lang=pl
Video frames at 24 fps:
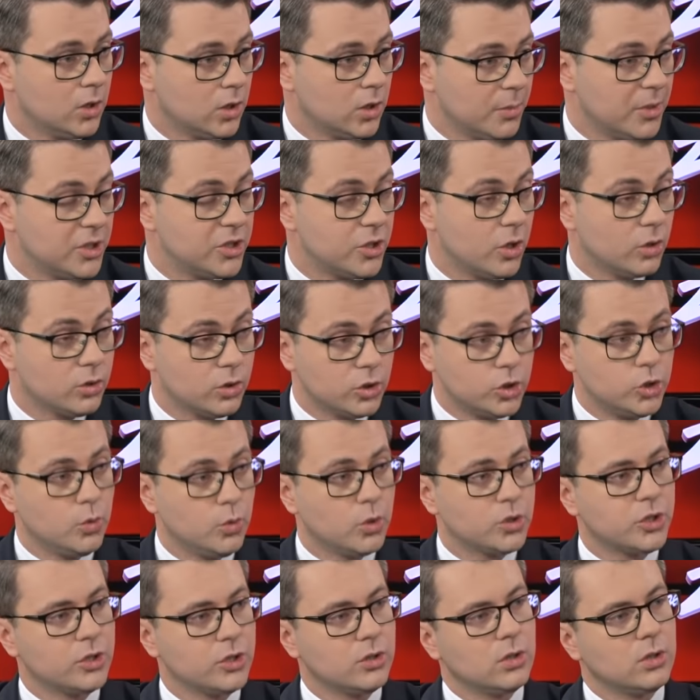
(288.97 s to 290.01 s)
To będzie
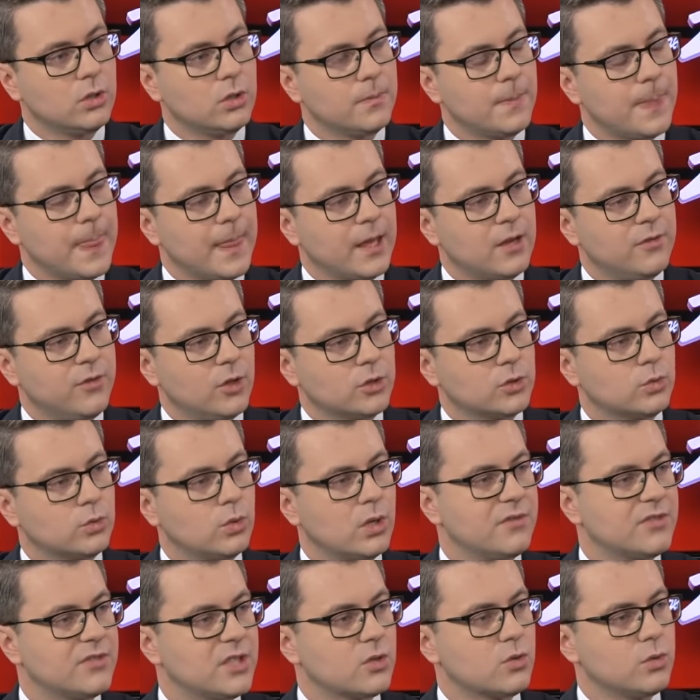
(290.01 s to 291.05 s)
odnosiło się do mm, kwot,
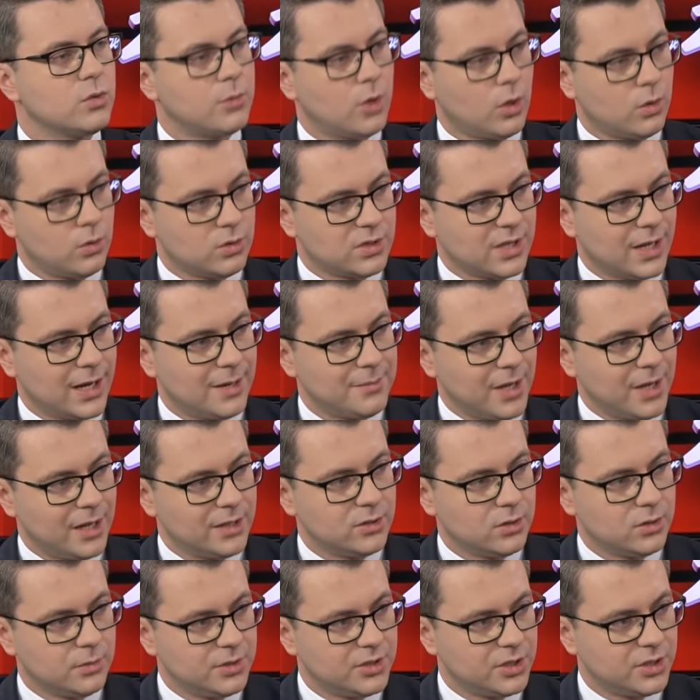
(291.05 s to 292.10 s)
które w zeszłym roku
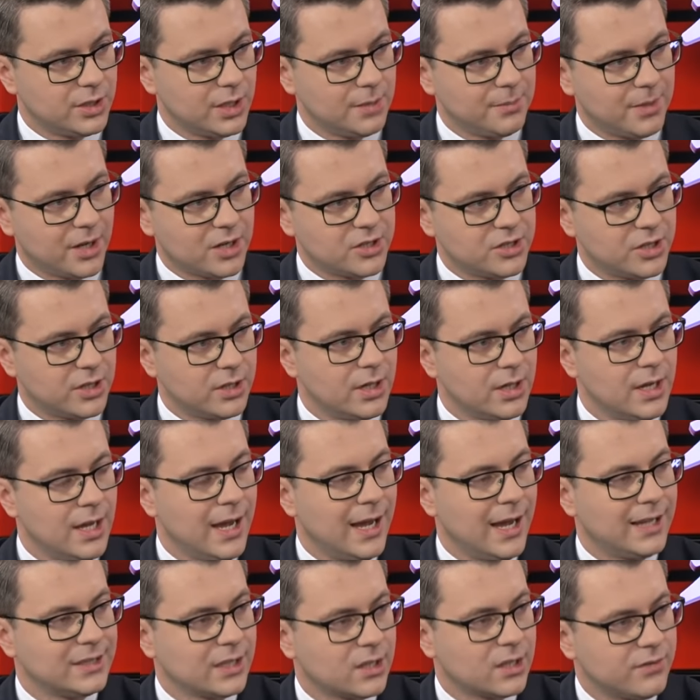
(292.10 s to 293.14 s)
zarabiali. To będzie najbardziej
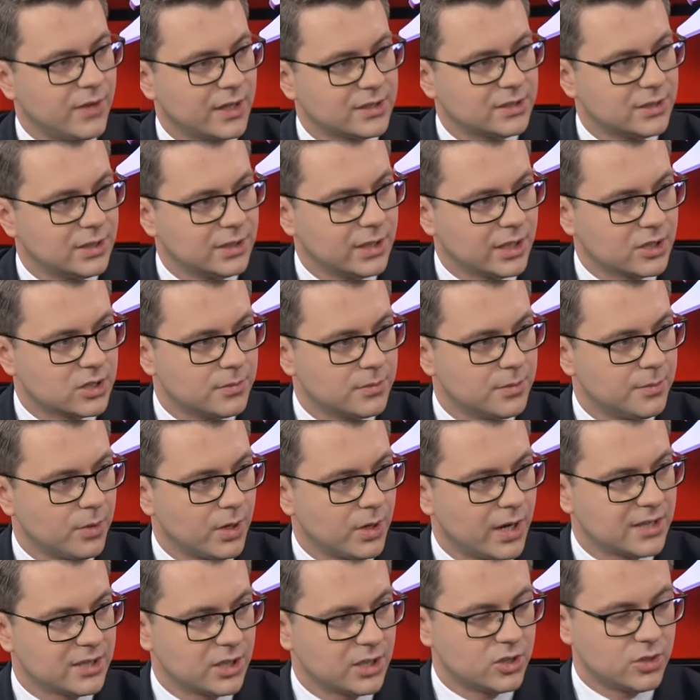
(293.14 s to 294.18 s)
adekwatne, tak żeby
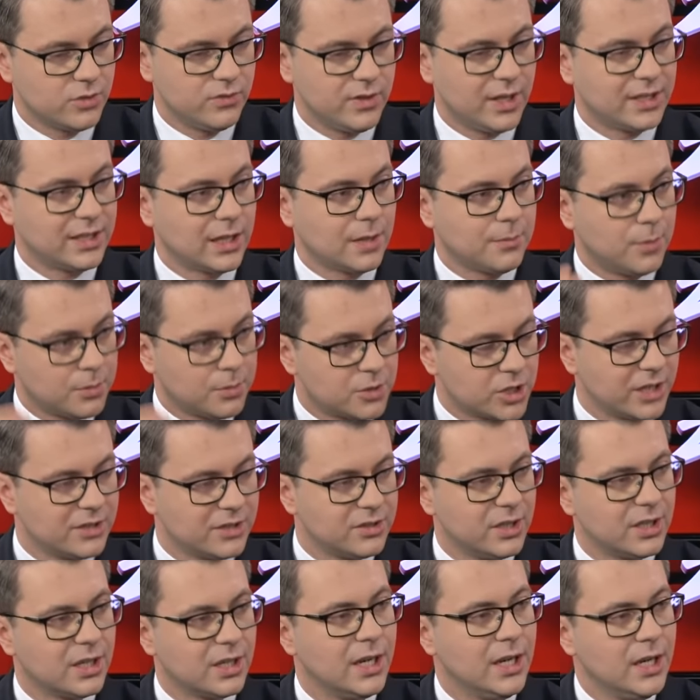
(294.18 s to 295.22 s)
pokazać, czy w latach
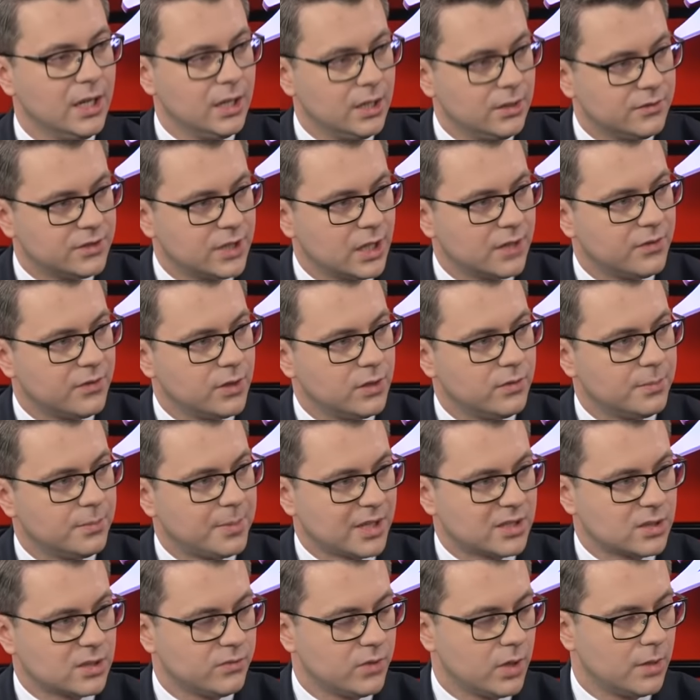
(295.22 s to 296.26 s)
poprzednich w tej chwili
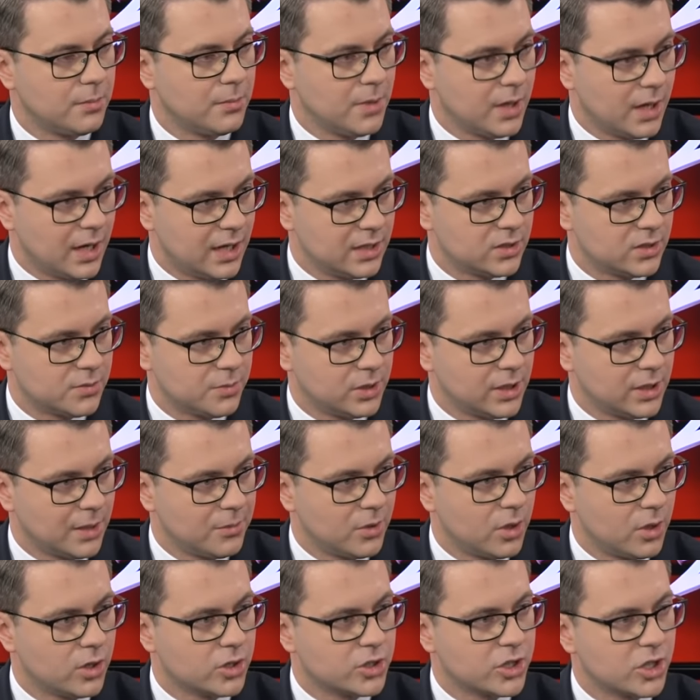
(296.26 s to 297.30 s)
wypracowujemy rozwijemy mechanizm,
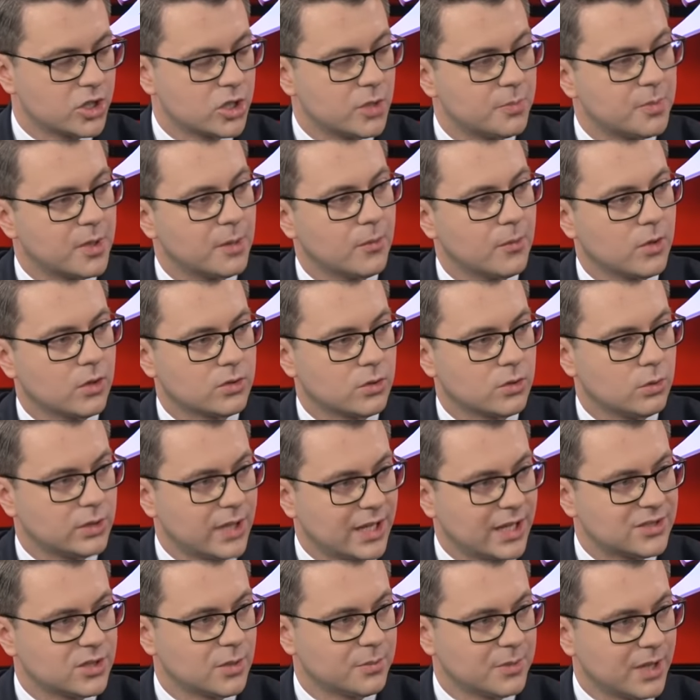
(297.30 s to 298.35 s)
podamy go jeszcze szybkim
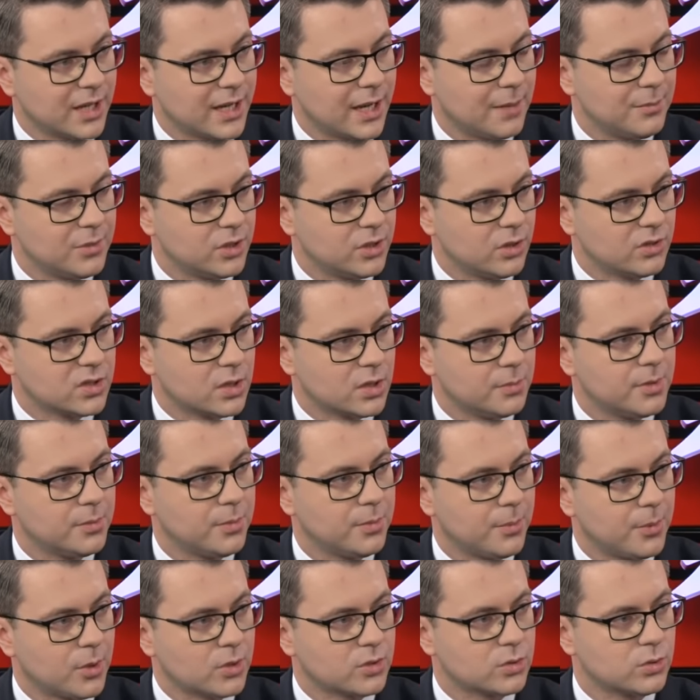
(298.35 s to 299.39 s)
konsultacjom, tak aby te osoby
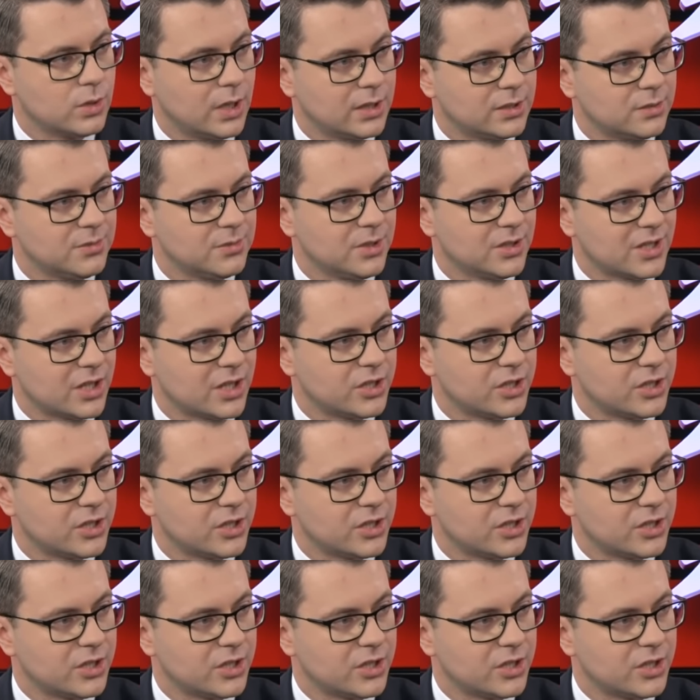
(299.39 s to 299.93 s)
po prostu na tym nie